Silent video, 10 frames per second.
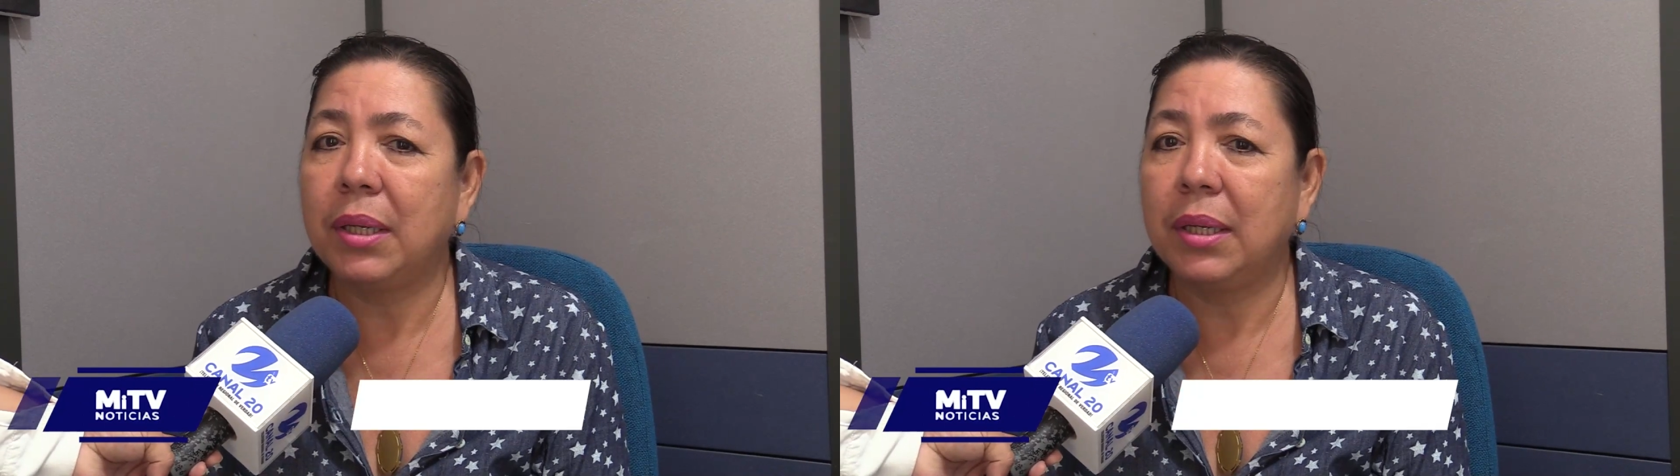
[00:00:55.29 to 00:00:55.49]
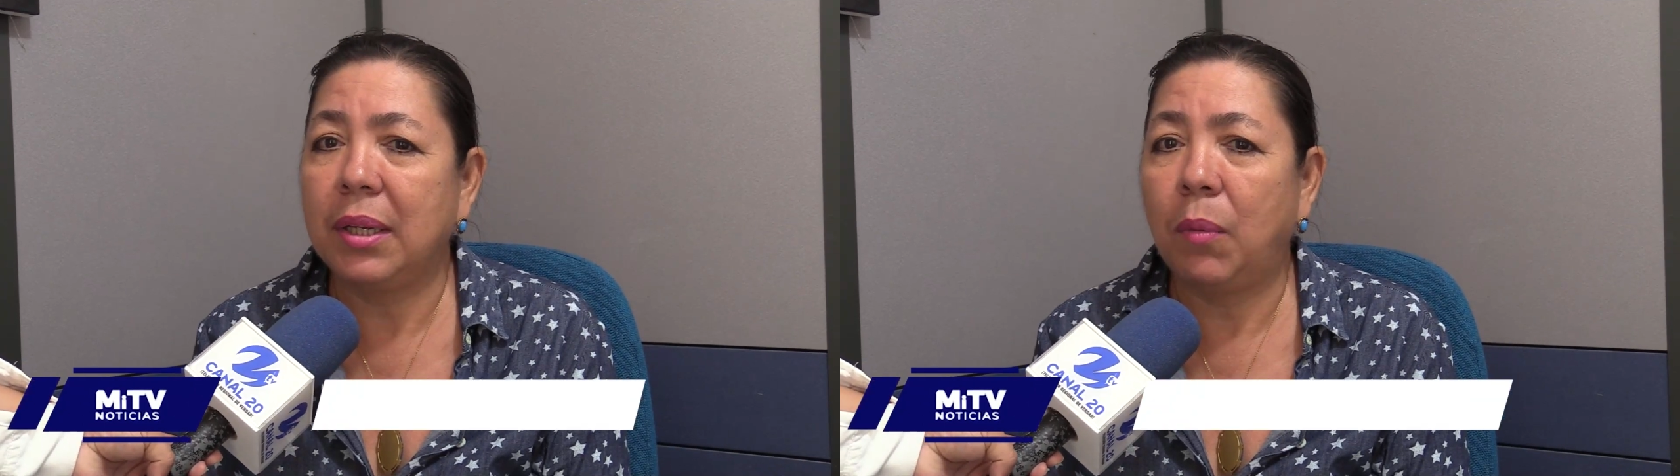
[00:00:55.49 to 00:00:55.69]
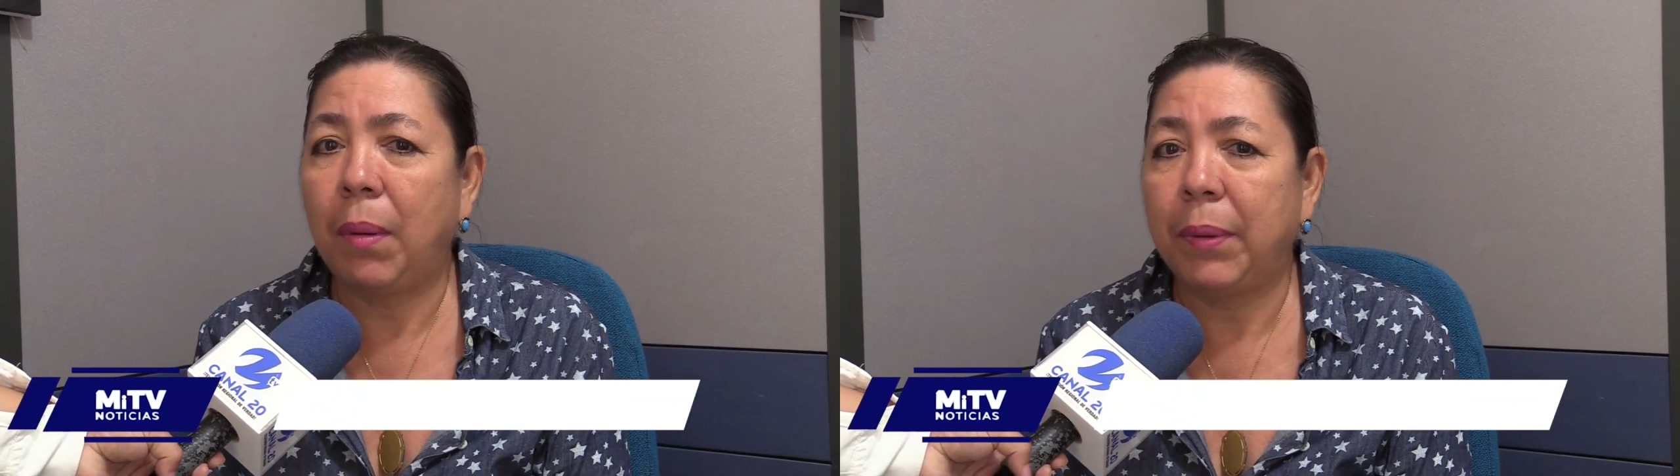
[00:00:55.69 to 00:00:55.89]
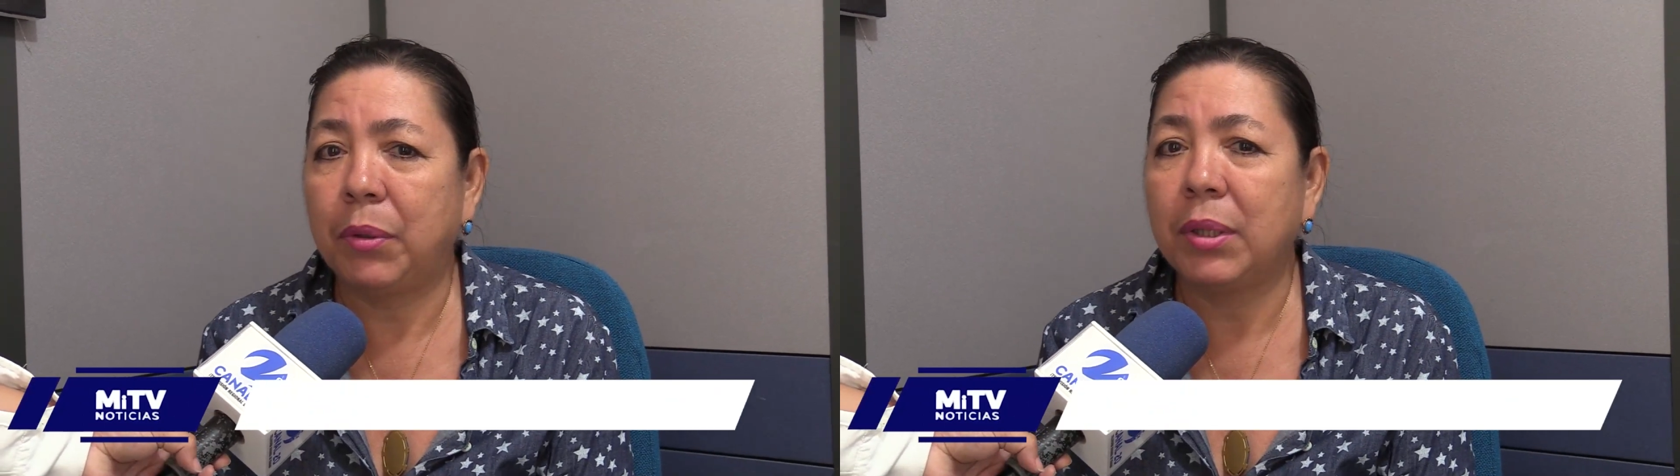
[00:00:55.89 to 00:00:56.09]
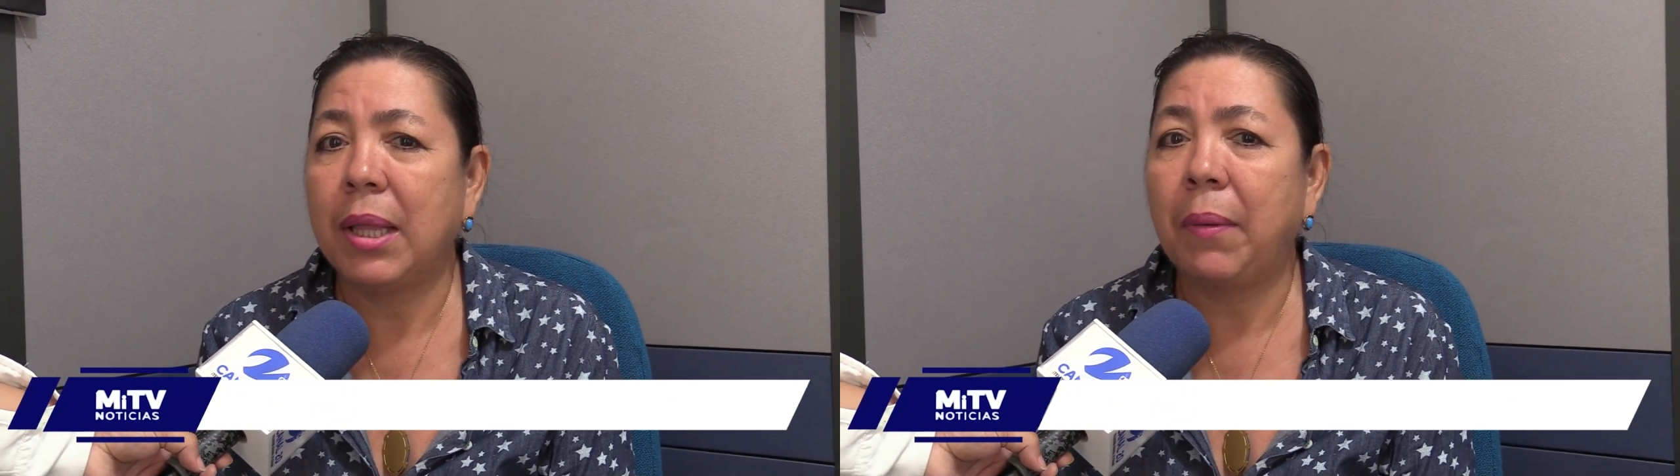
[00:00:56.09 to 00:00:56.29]
y los
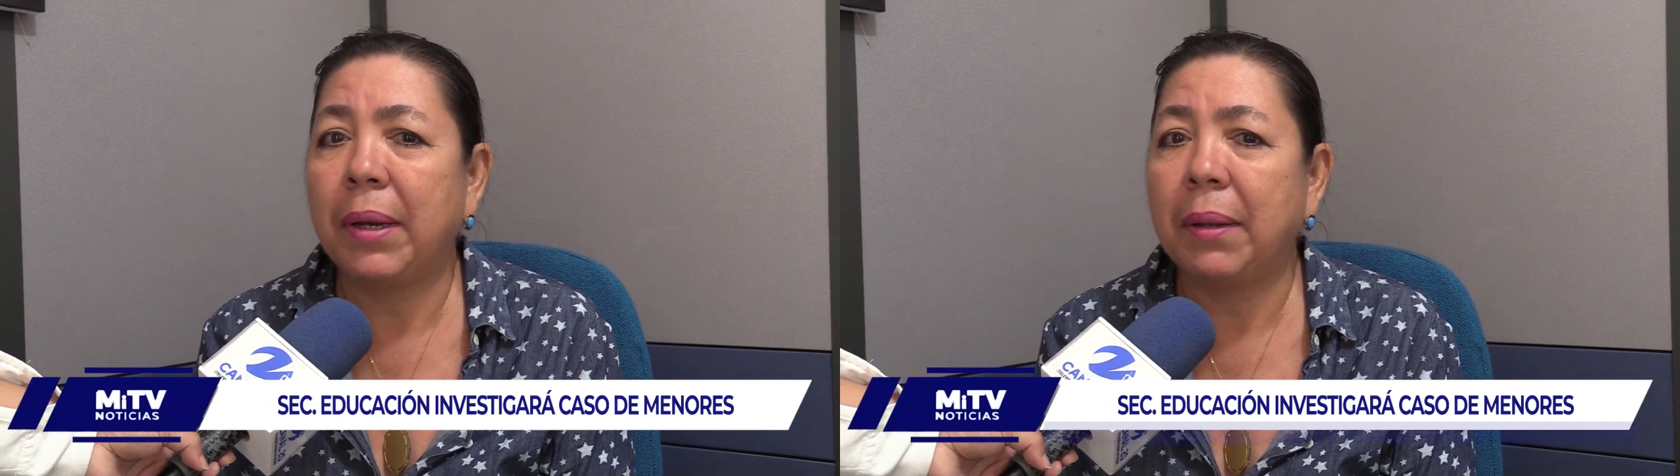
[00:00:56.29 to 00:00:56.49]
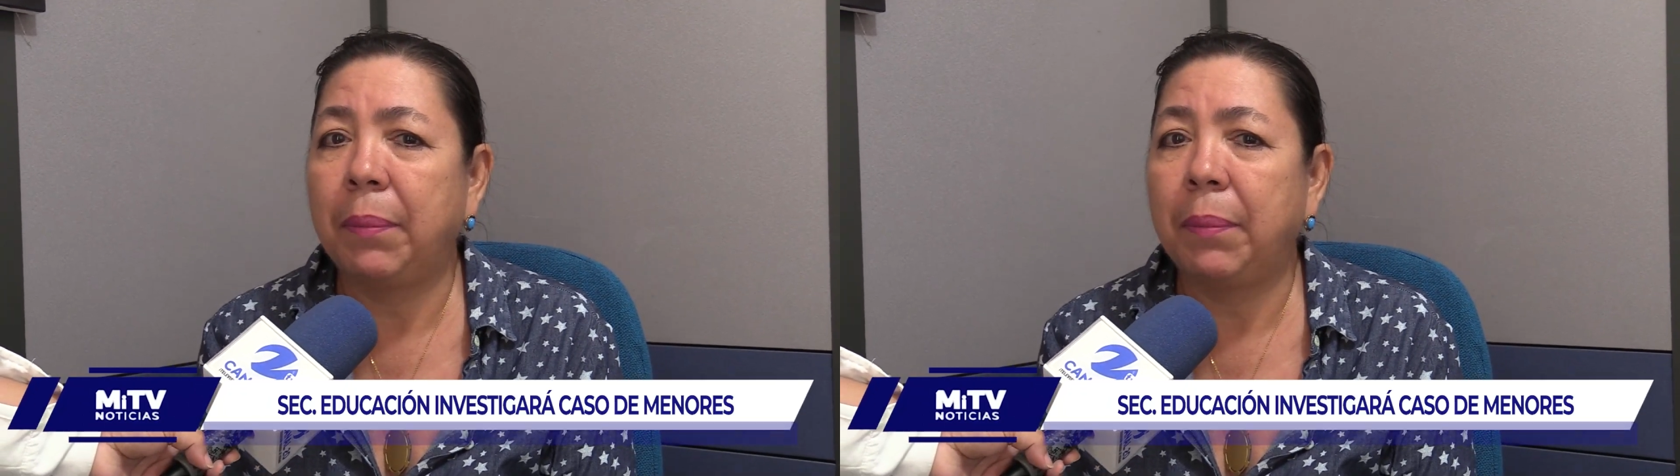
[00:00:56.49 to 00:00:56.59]
papitos estaban